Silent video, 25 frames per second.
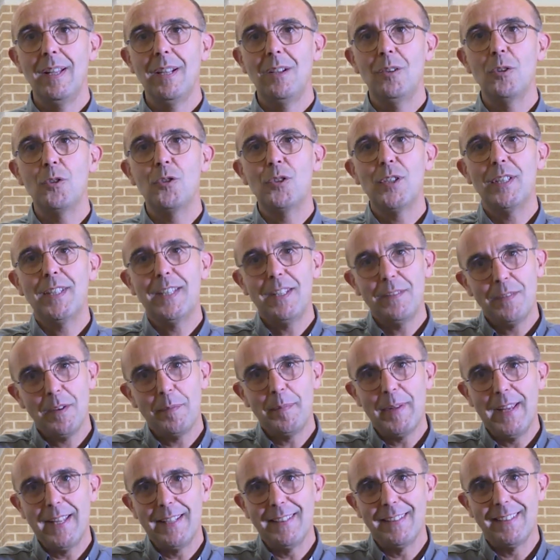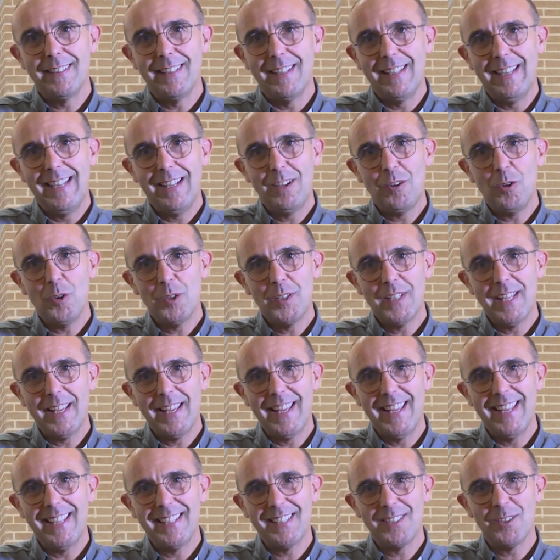L'oggettivamente, le cose
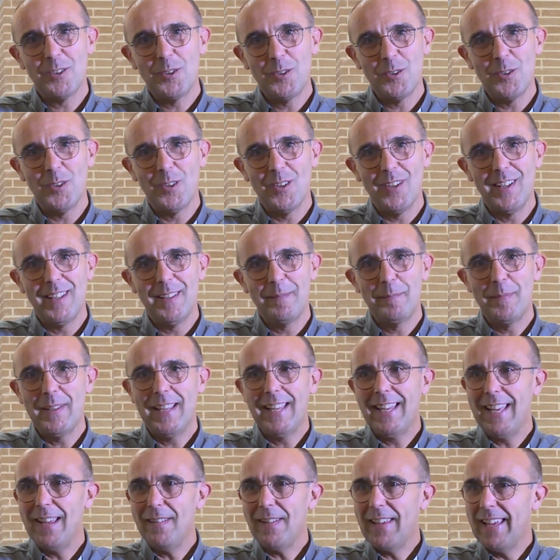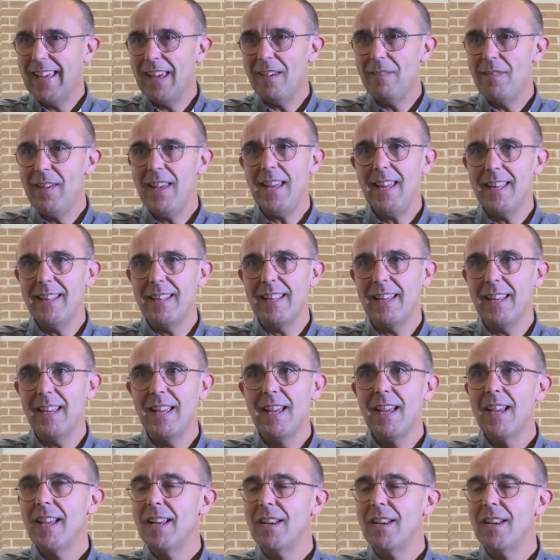che, sono, eh, che, che vedi,